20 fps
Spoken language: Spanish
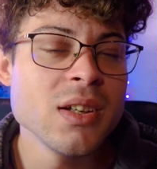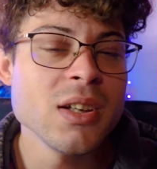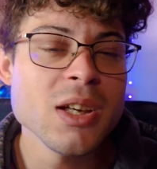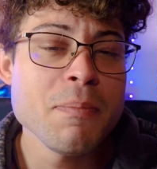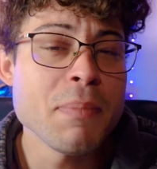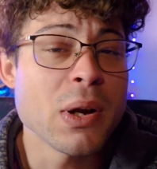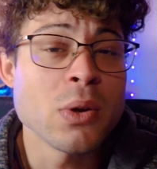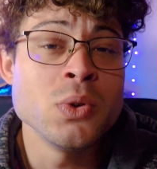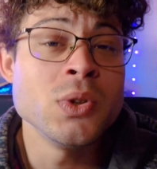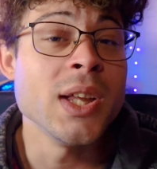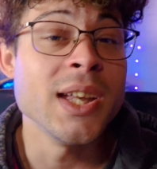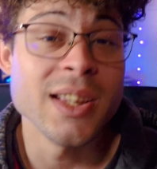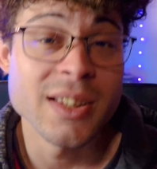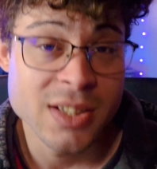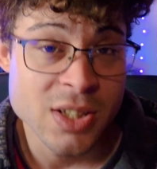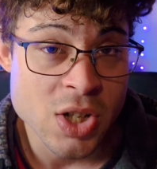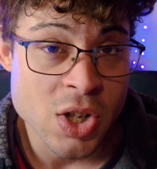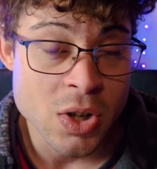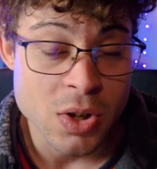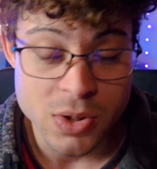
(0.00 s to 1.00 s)
es para
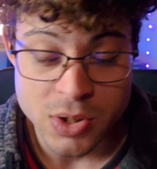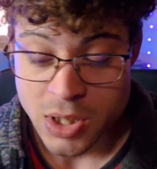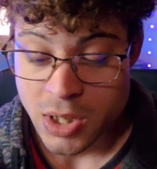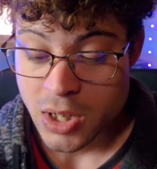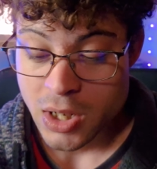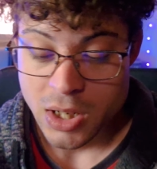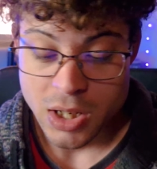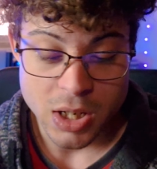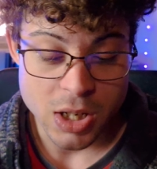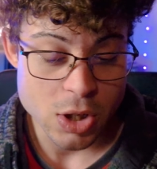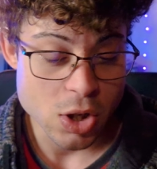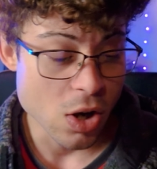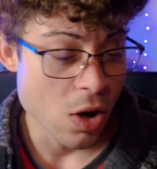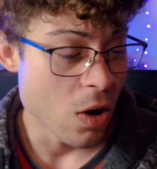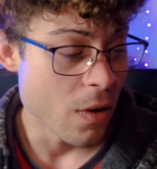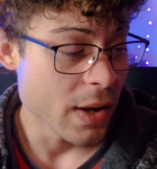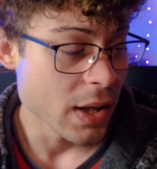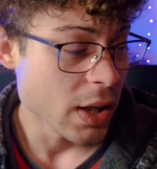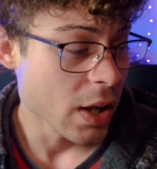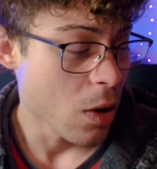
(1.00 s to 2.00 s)
ustedes, chicos. Y ellos
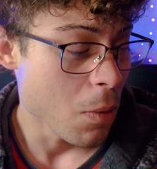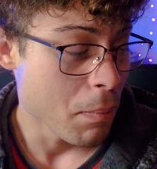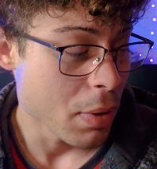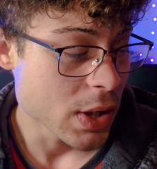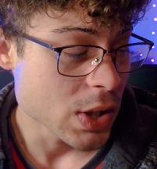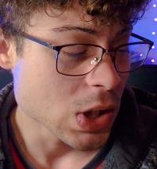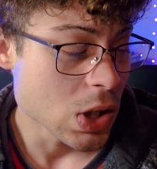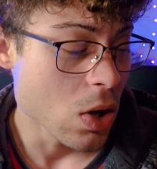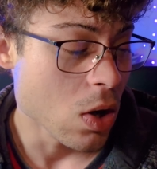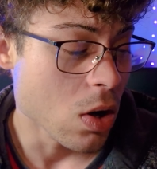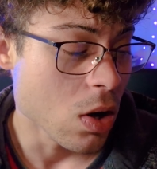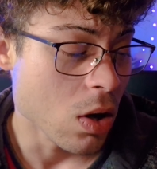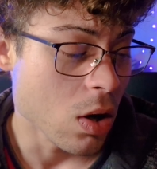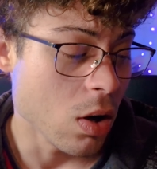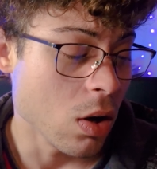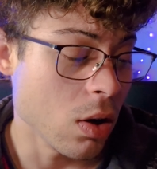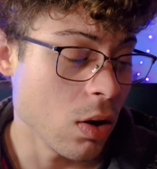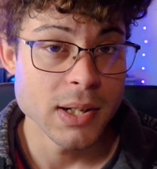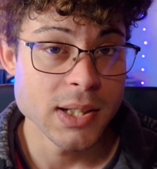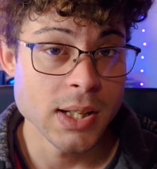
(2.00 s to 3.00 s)
lo venden a un
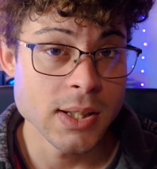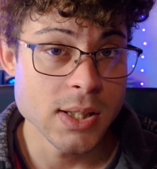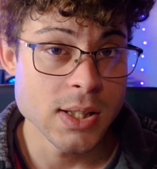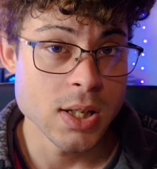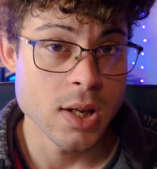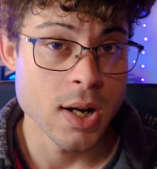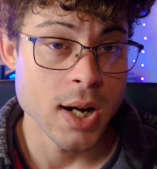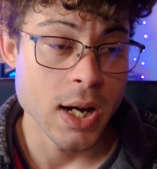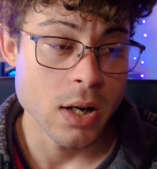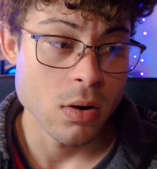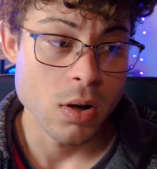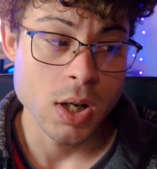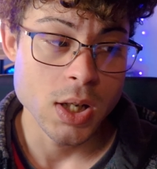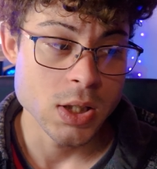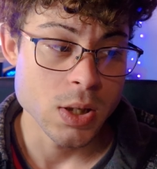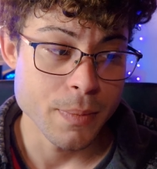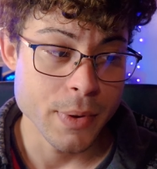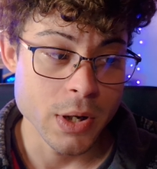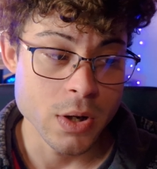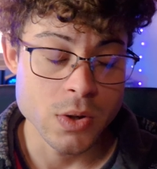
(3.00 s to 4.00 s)
precio bastante cercano al que
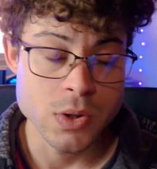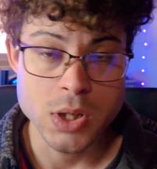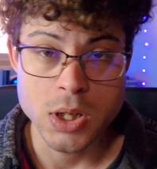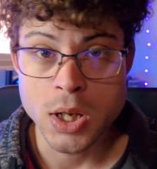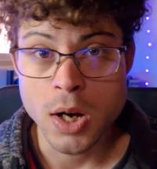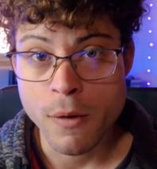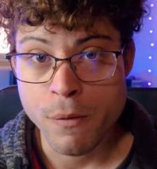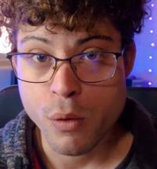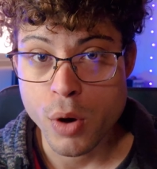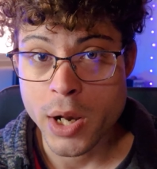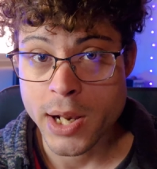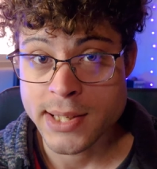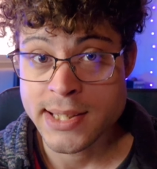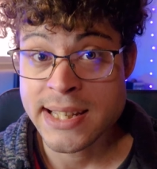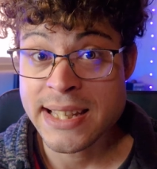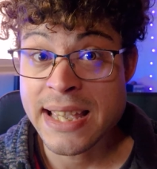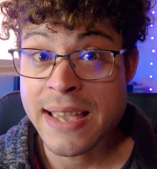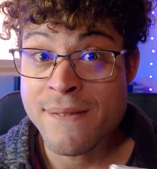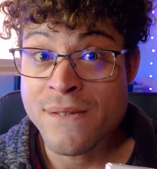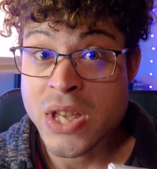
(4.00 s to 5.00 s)
se puede conseguir afuera,
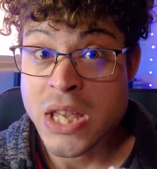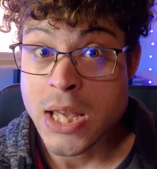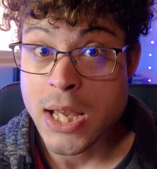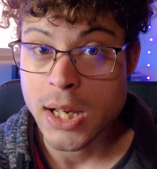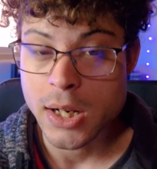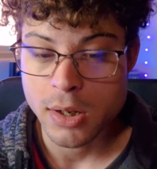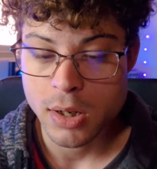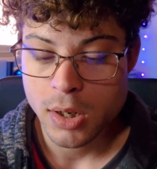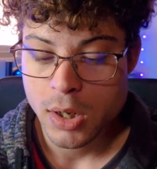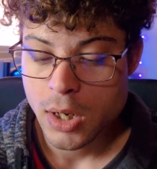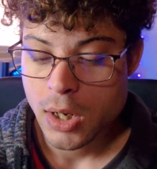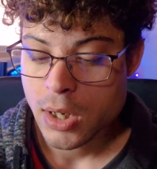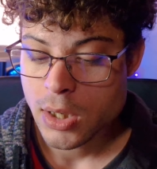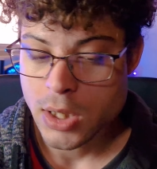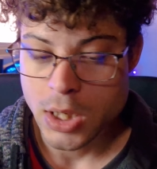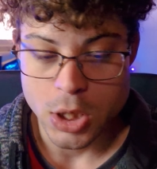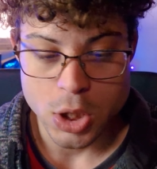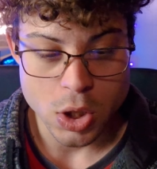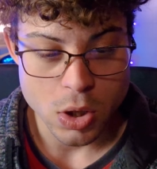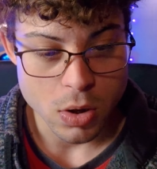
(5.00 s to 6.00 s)
así que bien.
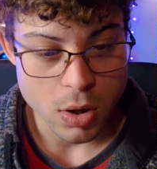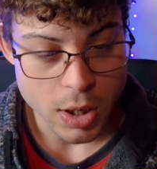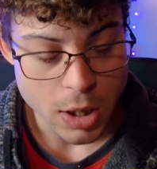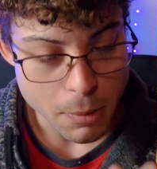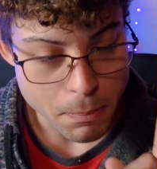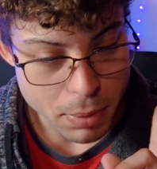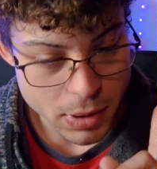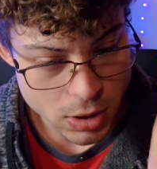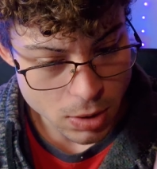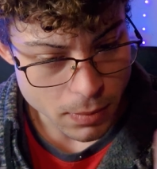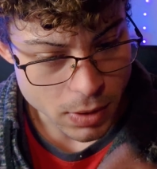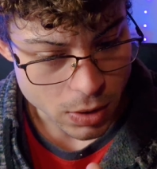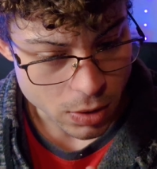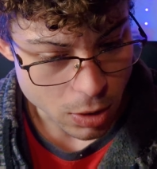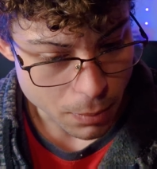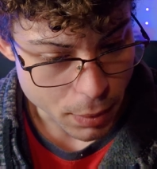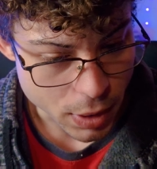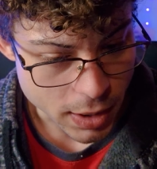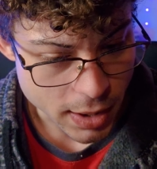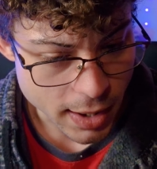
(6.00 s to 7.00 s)
De hecho, el precio que lo
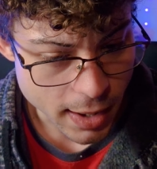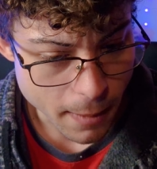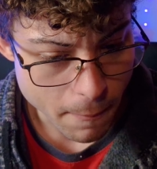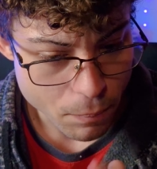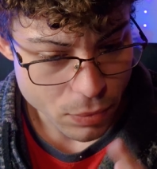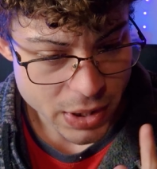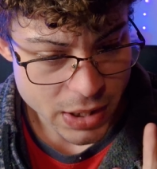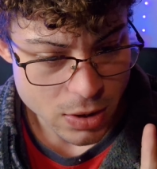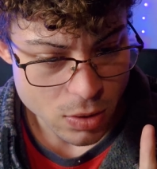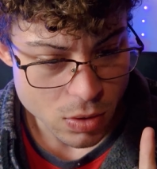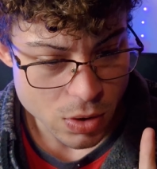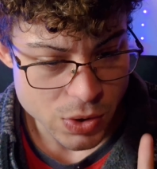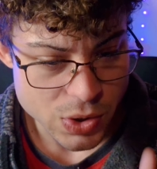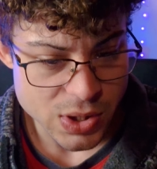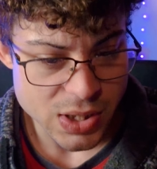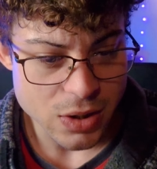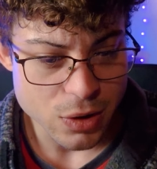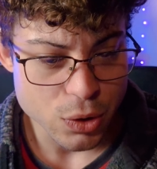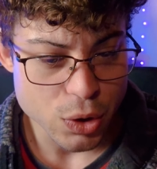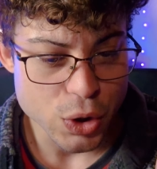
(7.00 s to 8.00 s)
noté por acá es de unos
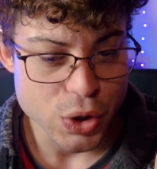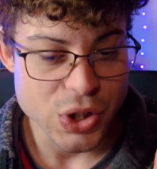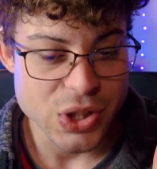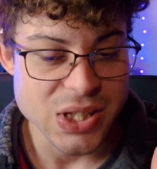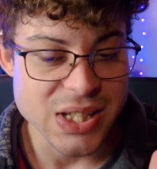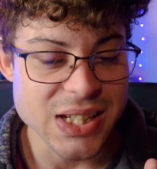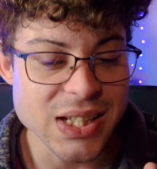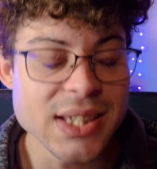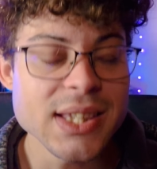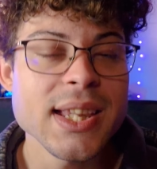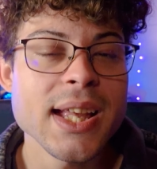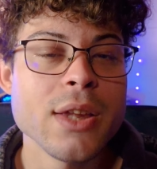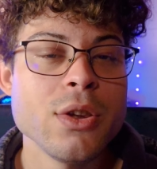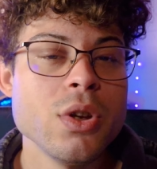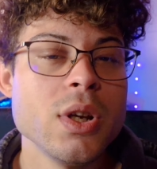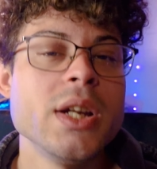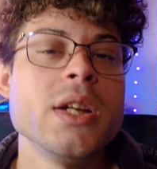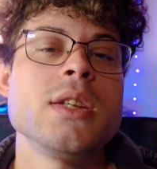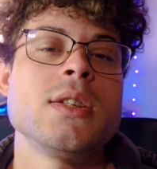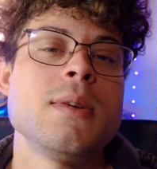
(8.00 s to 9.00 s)
160
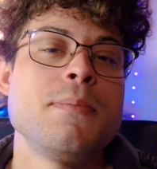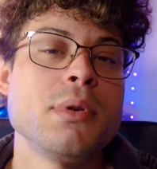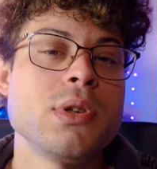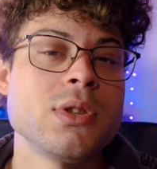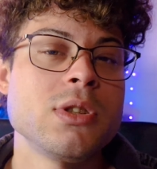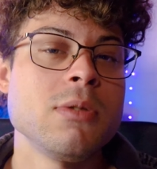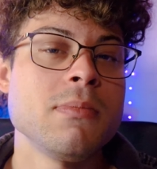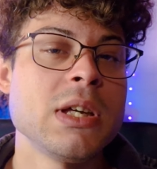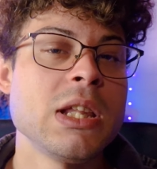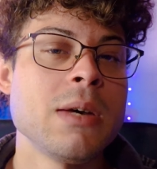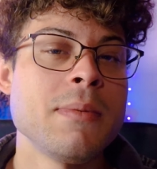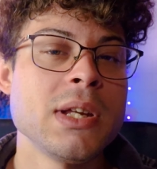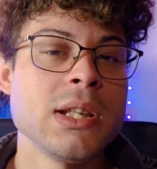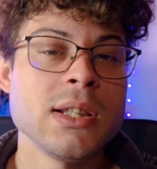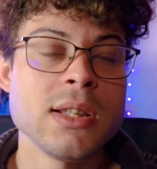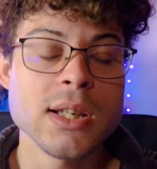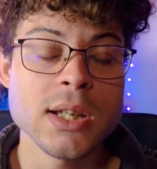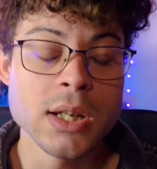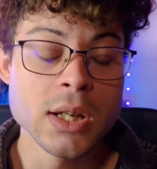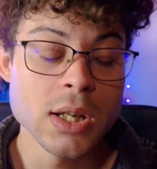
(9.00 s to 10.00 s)
dólares
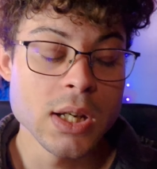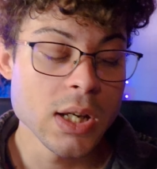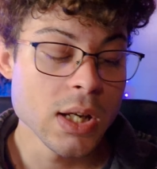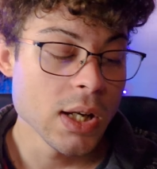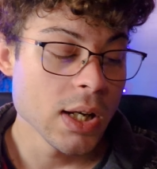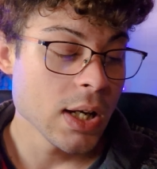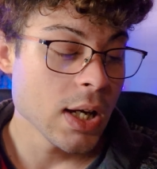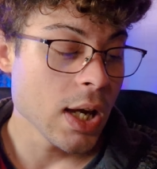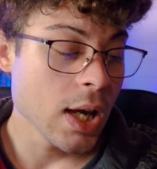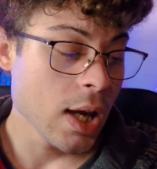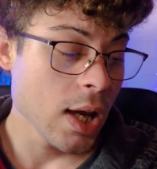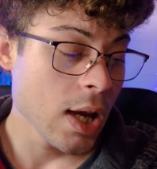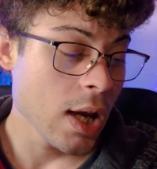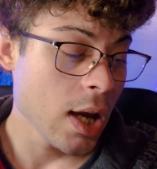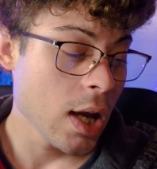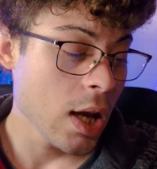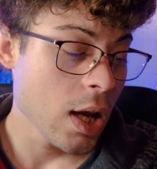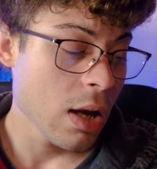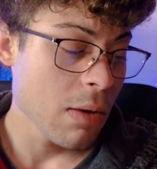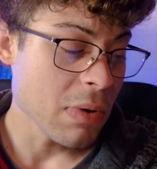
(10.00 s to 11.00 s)
aproximadamente.
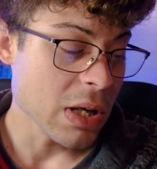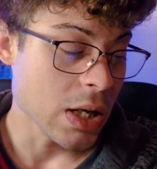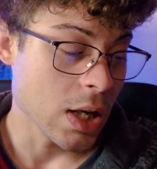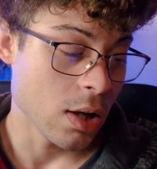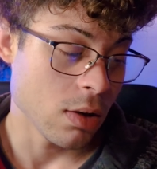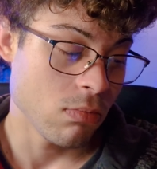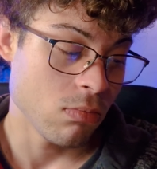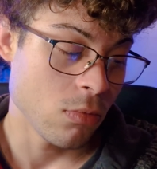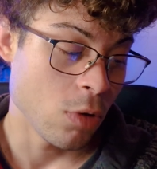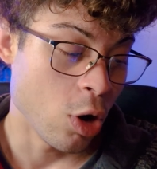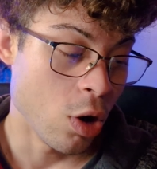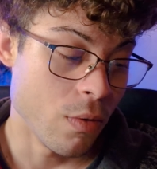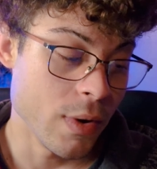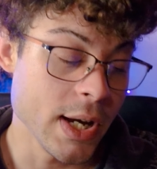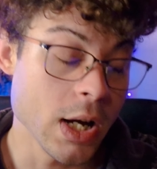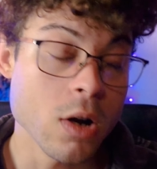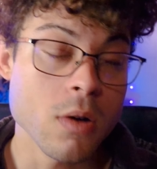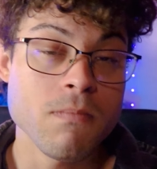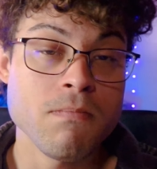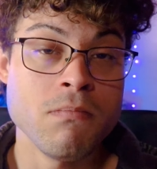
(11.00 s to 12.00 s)
Que miren, lo voy
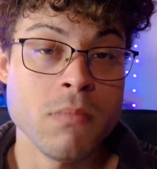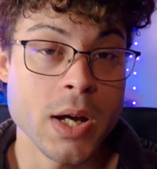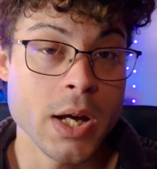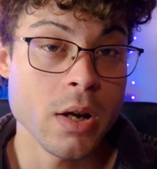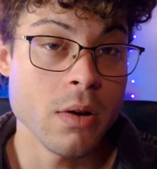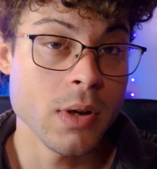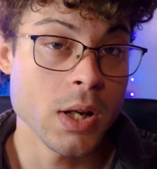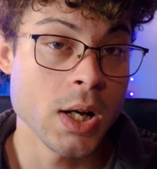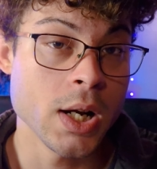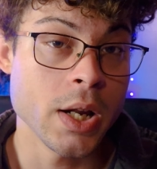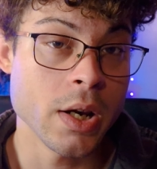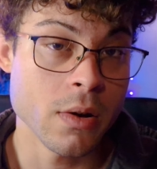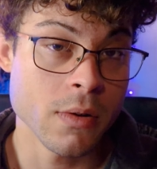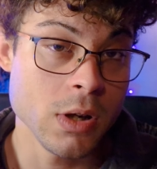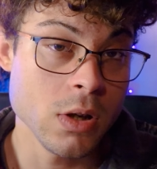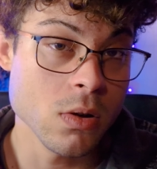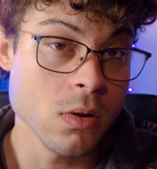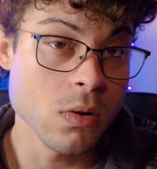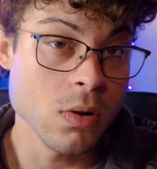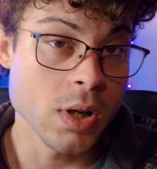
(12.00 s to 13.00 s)
a ver bien la
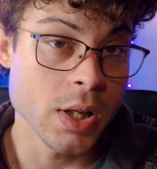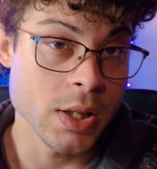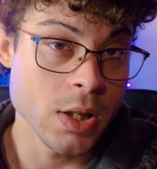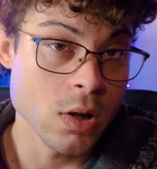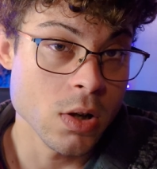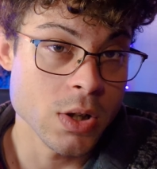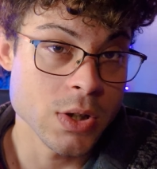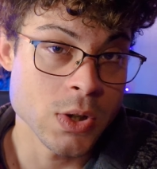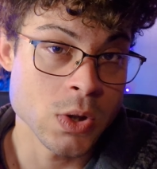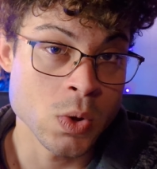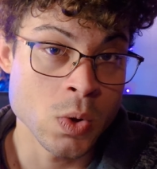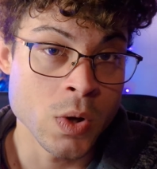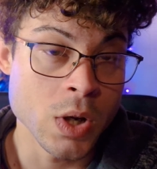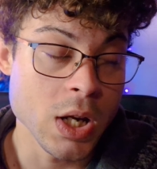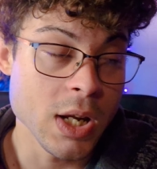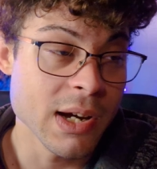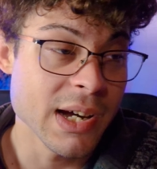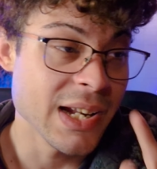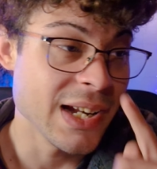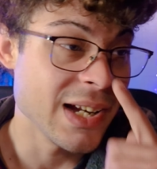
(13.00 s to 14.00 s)
review, les digo que se suscriban,